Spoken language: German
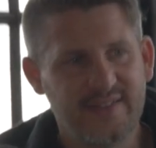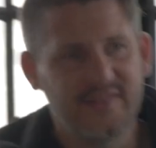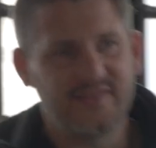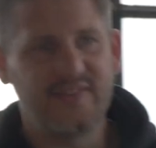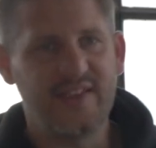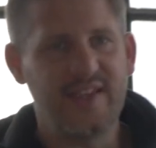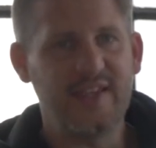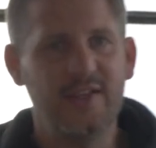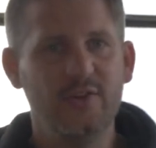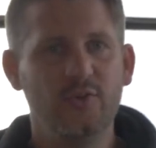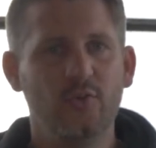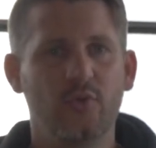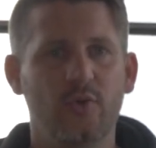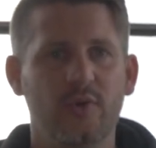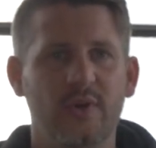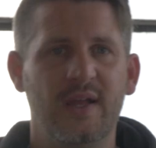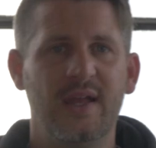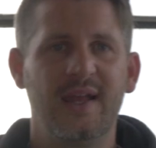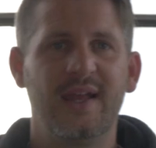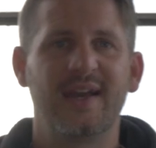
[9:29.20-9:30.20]
die
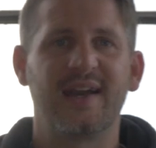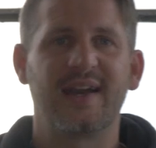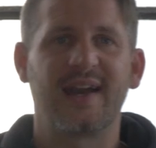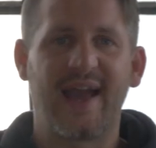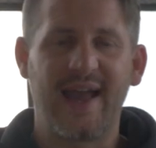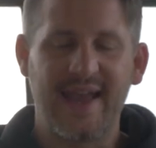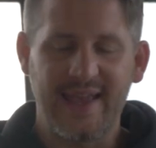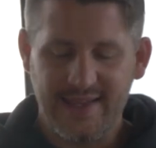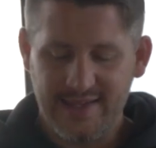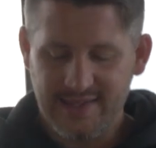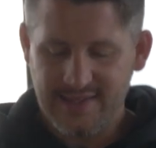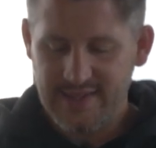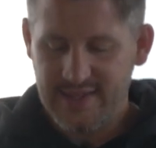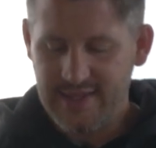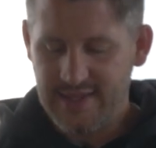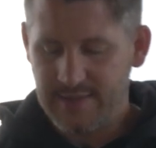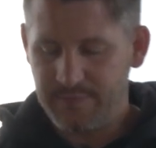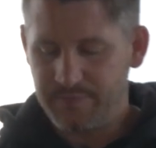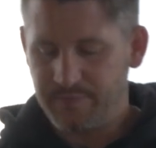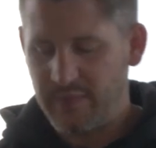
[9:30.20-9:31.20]
Dehnung
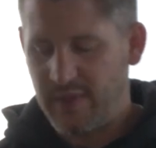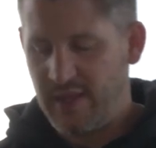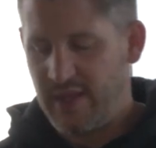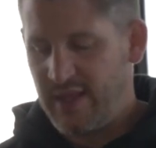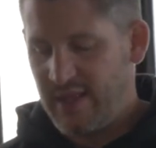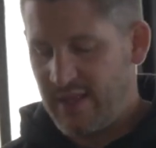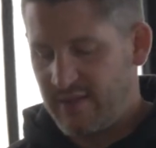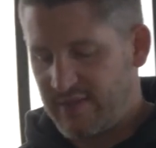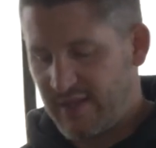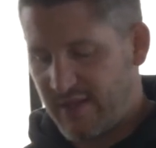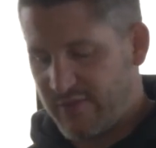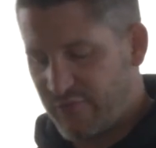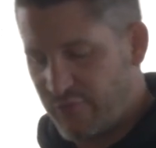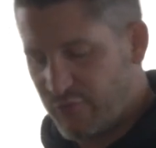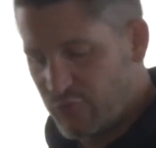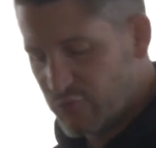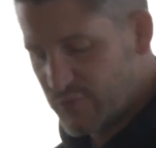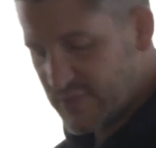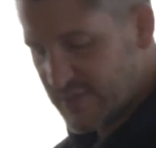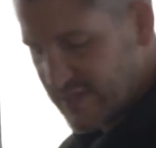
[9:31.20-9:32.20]
reingehen. Der
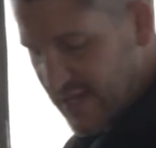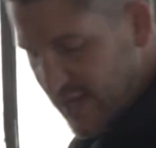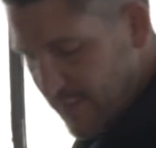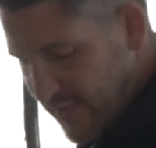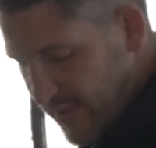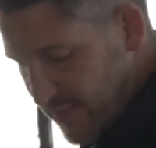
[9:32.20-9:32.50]
Fuß kann